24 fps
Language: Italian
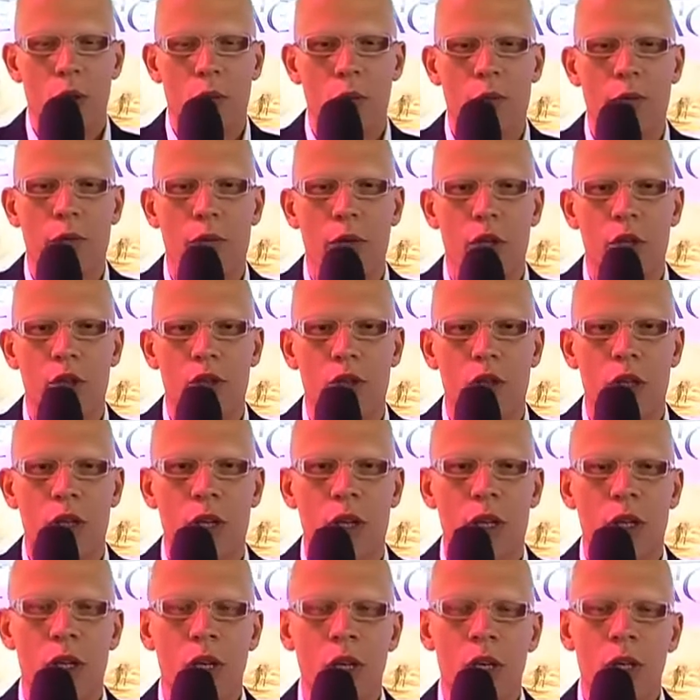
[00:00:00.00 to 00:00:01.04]
nuovi
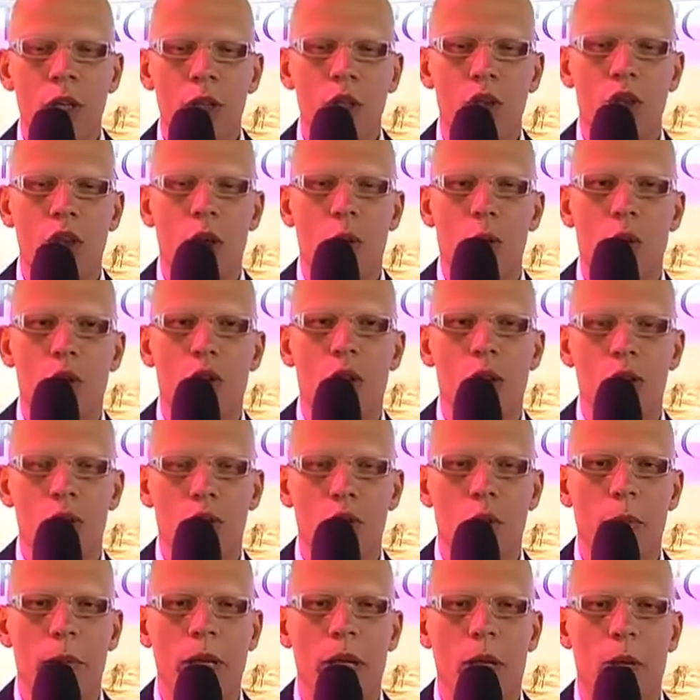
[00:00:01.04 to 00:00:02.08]
uffici di
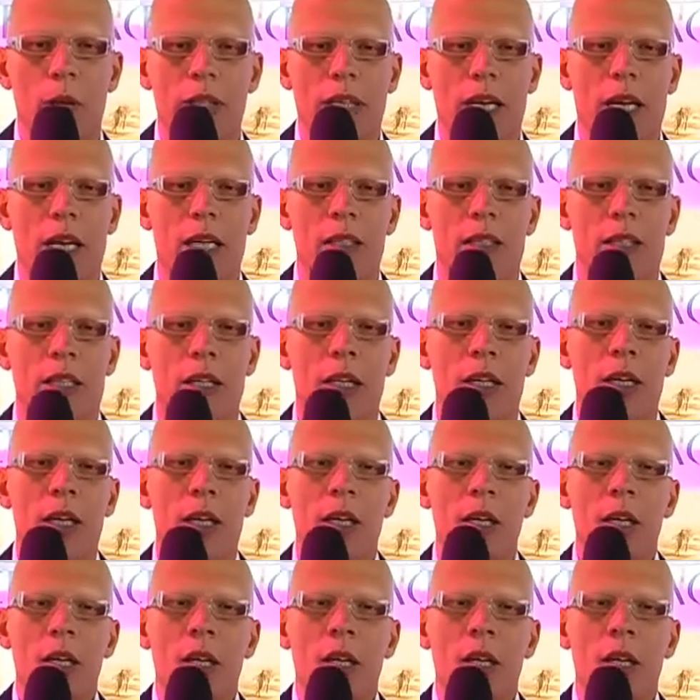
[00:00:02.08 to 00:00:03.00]
500 metri quadrati,